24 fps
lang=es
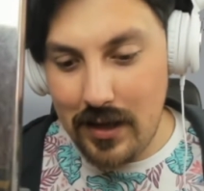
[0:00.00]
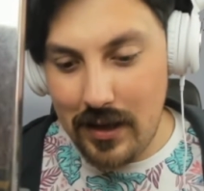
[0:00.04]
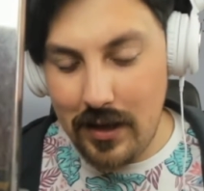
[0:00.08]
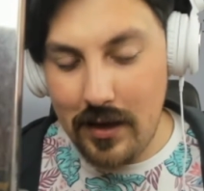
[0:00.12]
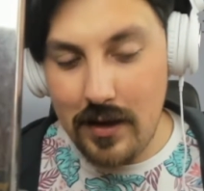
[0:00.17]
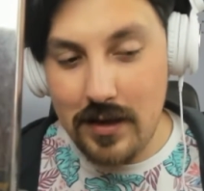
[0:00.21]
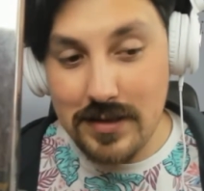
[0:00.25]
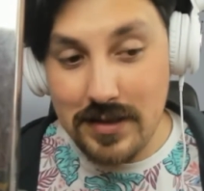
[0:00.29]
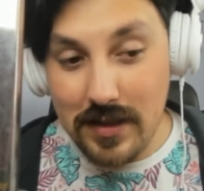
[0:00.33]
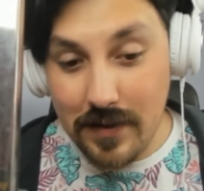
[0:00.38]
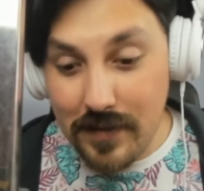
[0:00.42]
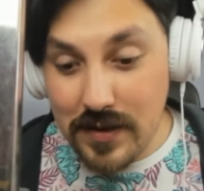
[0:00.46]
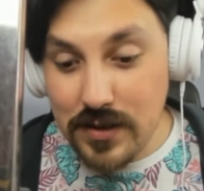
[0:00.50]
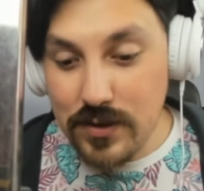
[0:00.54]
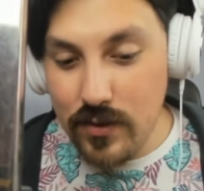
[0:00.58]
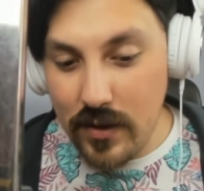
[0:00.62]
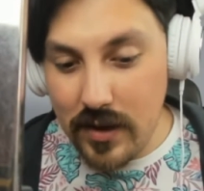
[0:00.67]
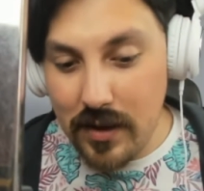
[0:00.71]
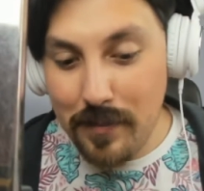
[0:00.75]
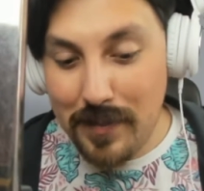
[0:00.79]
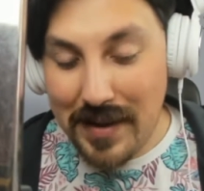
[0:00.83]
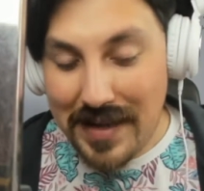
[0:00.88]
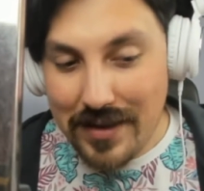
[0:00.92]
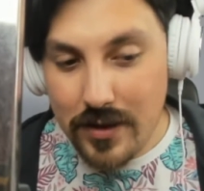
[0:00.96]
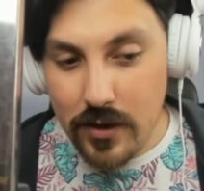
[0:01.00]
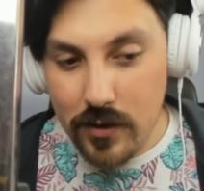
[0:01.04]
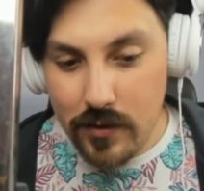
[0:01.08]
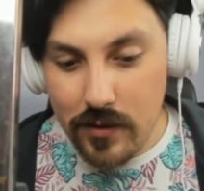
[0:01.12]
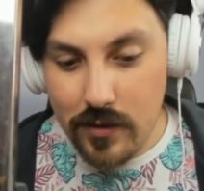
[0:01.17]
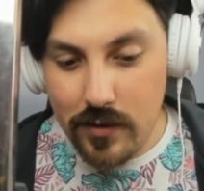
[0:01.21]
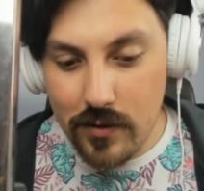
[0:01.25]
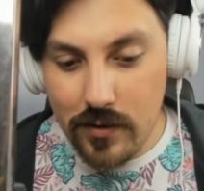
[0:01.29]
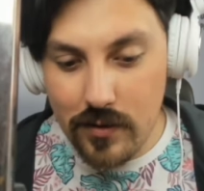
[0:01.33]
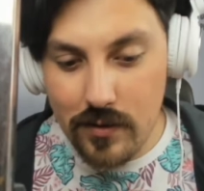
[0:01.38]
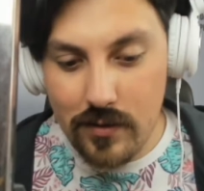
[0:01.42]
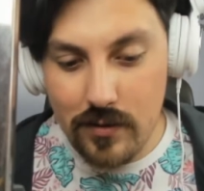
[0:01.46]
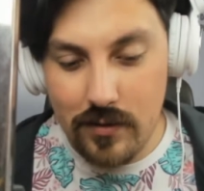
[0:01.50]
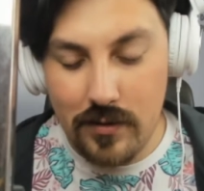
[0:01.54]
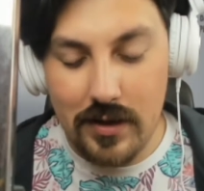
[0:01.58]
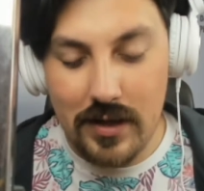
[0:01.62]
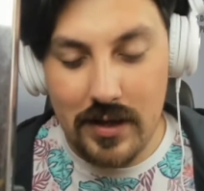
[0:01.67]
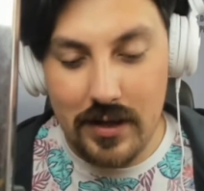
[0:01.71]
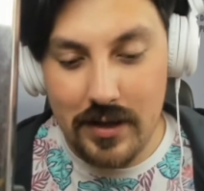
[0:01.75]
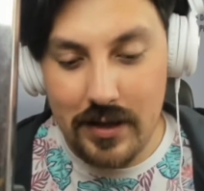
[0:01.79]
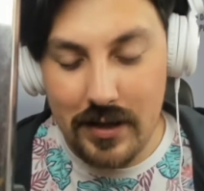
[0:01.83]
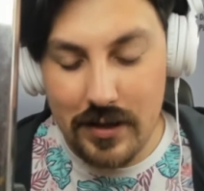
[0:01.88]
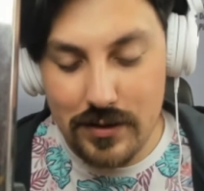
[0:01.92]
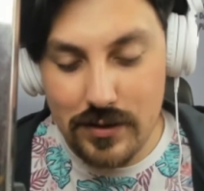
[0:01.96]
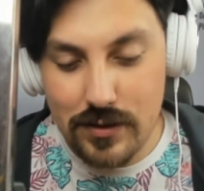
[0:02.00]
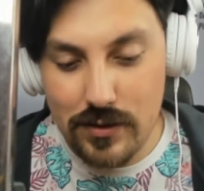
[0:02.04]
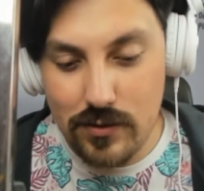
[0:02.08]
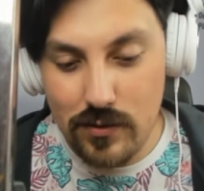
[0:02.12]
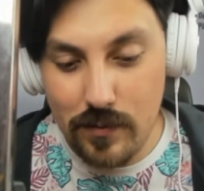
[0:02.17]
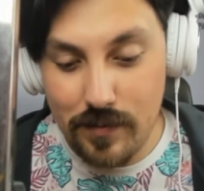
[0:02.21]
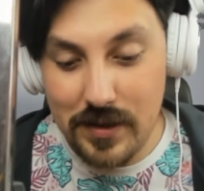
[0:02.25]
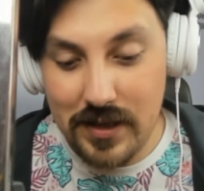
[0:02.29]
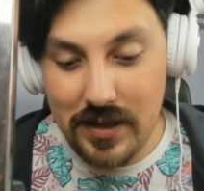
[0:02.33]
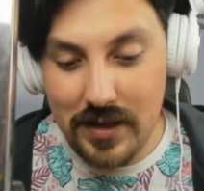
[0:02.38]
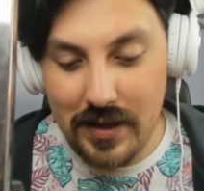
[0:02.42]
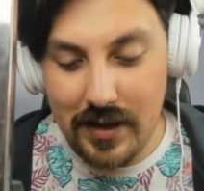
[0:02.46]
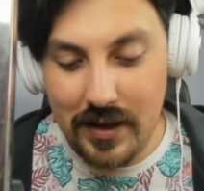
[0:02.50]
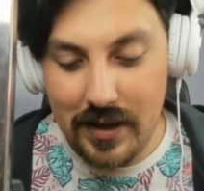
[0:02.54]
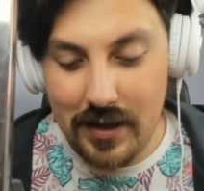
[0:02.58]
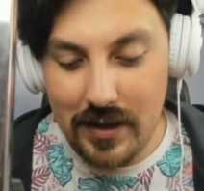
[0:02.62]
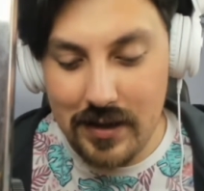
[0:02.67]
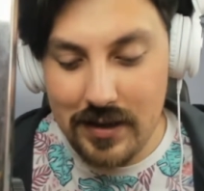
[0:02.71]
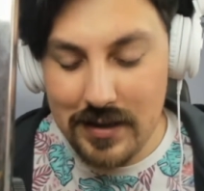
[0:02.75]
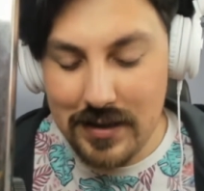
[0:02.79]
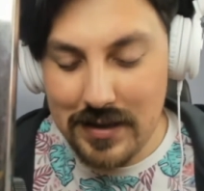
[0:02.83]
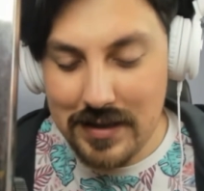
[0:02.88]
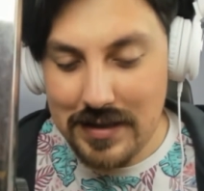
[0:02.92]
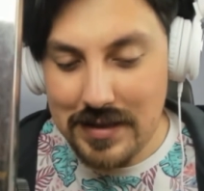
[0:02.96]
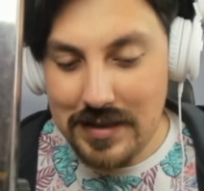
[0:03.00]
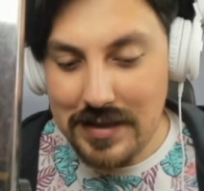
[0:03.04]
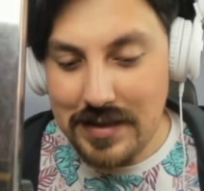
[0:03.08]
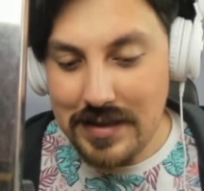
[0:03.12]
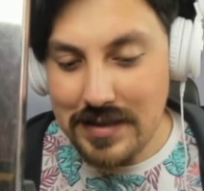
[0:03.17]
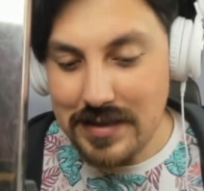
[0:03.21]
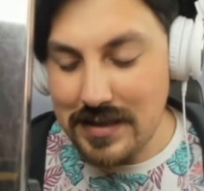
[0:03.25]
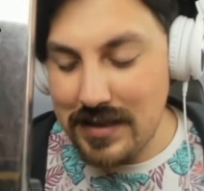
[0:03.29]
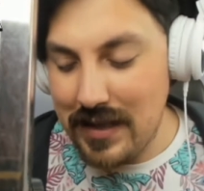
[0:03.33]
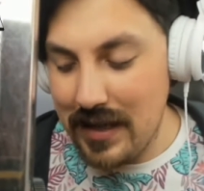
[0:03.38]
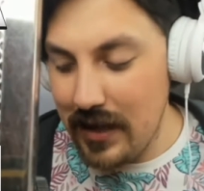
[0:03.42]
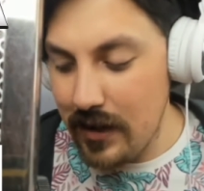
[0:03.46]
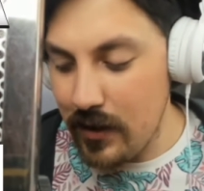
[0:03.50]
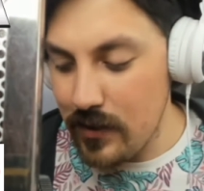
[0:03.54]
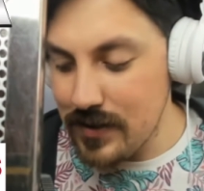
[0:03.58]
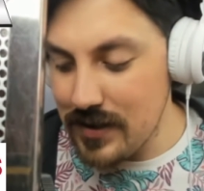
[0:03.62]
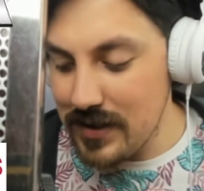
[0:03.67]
el, servicio de metro, ¿no? Del, subte chileno.